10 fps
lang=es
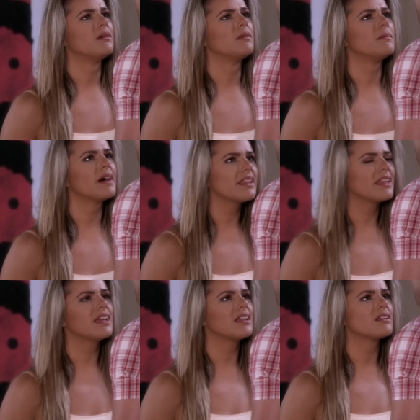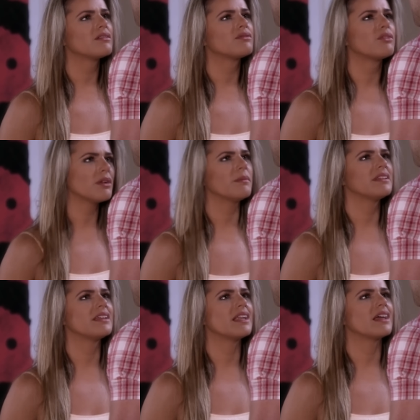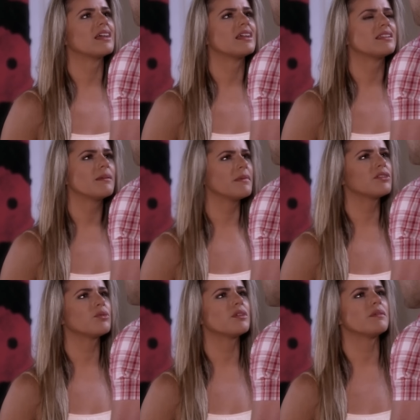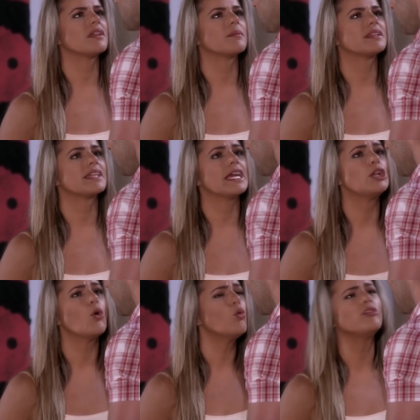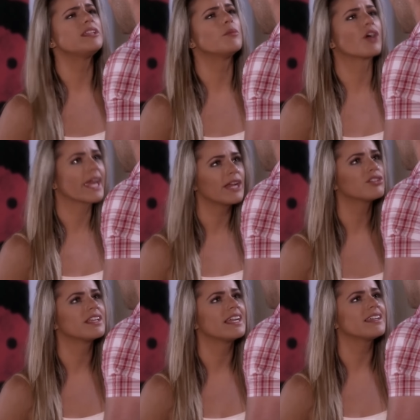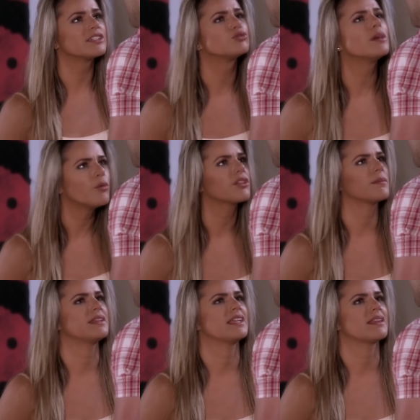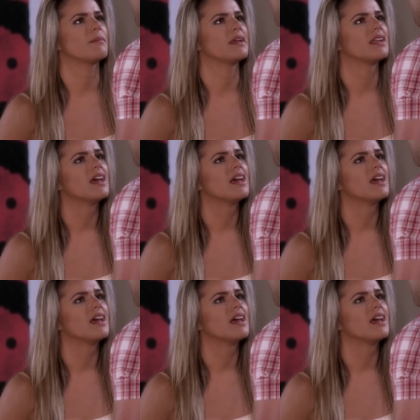mi madre fue una mentira. También tuve una vida de mentira. Y lo último que quiero tener es un amor de mentira también.